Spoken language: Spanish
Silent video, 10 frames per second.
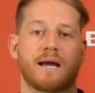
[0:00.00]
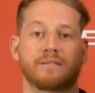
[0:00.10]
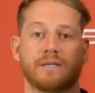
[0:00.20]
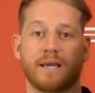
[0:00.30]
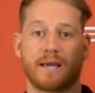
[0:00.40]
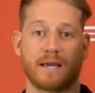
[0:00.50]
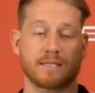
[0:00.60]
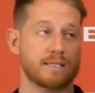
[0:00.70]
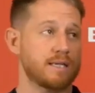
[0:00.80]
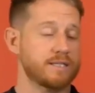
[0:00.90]
Así que
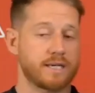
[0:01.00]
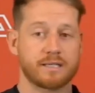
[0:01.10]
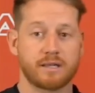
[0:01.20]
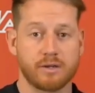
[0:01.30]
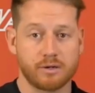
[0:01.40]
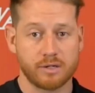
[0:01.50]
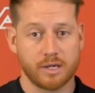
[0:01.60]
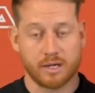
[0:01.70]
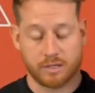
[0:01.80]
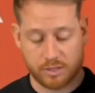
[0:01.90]
esta es la chaqueta de hoy,
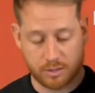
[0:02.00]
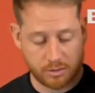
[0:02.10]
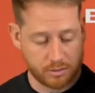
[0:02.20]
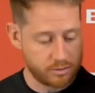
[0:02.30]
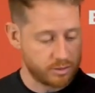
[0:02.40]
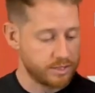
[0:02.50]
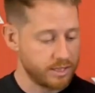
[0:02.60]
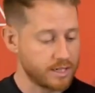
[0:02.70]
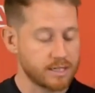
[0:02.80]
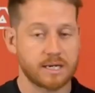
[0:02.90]
chicos,
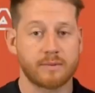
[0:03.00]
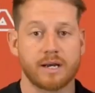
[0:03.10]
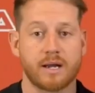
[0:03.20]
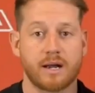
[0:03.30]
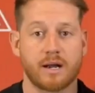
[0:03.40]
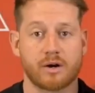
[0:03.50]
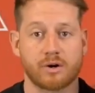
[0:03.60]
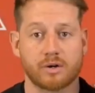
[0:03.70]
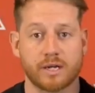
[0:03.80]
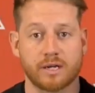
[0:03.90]
chicas, la vela
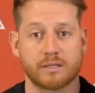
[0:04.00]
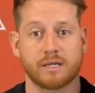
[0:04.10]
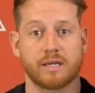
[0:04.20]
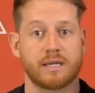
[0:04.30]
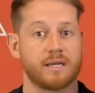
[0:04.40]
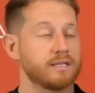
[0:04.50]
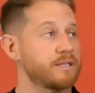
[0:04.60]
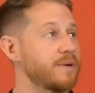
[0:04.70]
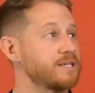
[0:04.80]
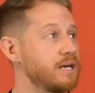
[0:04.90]
Rocket, eh, que
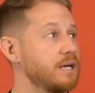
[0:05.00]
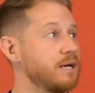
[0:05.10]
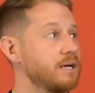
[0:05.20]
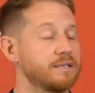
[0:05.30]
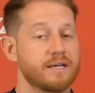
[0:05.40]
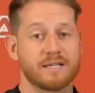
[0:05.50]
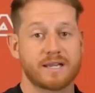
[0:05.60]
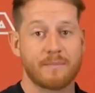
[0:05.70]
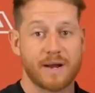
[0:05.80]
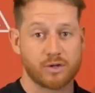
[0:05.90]
sepáis que la
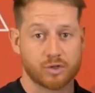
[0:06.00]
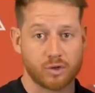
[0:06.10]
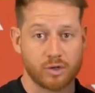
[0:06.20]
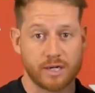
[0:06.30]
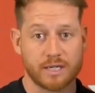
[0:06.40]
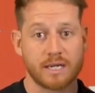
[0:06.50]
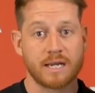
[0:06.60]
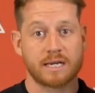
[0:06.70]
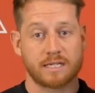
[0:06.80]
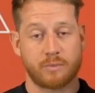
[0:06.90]
tenéis en varios colores,
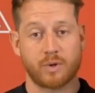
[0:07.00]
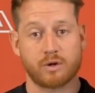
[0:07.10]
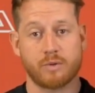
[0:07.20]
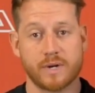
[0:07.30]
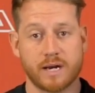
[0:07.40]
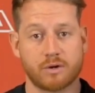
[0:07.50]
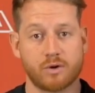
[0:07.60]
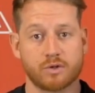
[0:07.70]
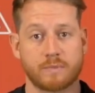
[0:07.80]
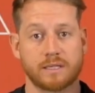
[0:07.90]
que se puede combinar
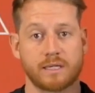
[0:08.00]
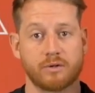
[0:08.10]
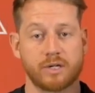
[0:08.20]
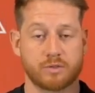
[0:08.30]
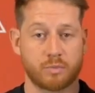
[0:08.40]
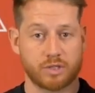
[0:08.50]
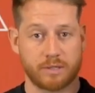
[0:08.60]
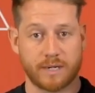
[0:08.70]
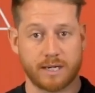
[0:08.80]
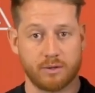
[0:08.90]
con los pantalones por
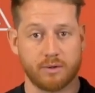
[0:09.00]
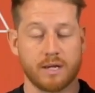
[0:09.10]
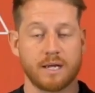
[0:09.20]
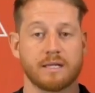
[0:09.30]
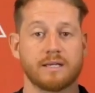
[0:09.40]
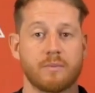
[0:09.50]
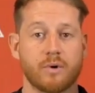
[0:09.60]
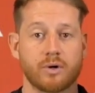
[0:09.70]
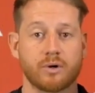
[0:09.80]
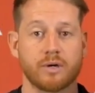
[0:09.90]
separado del
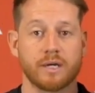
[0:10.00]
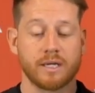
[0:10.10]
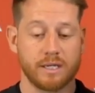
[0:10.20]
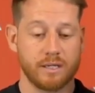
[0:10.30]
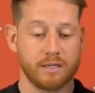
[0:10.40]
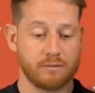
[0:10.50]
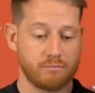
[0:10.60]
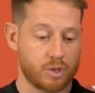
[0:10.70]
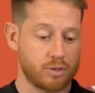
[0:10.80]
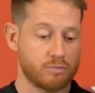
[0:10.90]
mono y
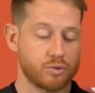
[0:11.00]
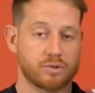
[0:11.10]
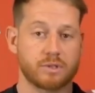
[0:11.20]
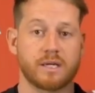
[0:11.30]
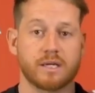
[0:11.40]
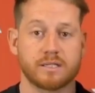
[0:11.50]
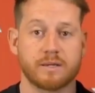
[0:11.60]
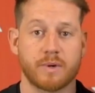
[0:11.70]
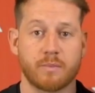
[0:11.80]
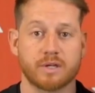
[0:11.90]
bueno, pues eh,
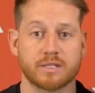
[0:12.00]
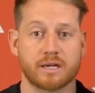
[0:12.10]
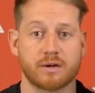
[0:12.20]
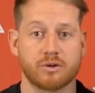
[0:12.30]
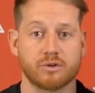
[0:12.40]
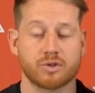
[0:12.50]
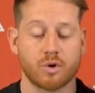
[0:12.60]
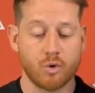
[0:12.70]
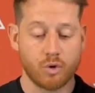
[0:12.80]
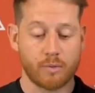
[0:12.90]
siempre podéis dejarnos
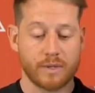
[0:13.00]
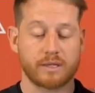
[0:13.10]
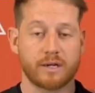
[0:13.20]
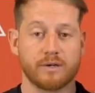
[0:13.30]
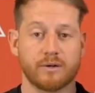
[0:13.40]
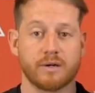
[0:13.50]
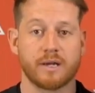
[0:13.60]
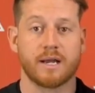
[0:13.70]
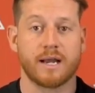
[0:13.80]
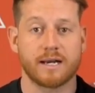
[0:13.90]
un comentario
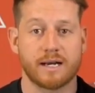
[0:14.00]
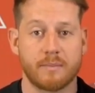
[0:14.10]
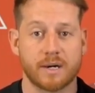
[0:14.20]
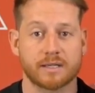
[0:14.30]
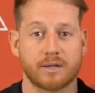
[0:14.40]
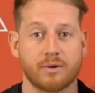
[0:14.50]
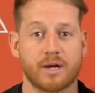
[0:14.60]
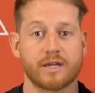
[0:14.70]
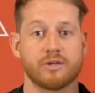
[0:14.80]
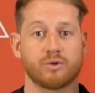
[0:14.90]
en el apartado
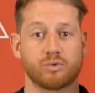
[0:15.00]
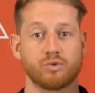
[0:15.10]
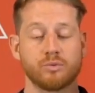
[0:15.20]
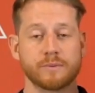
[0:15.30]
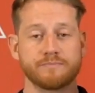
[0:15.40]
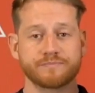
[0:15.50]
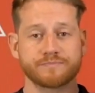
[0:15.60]
aquí en YouTube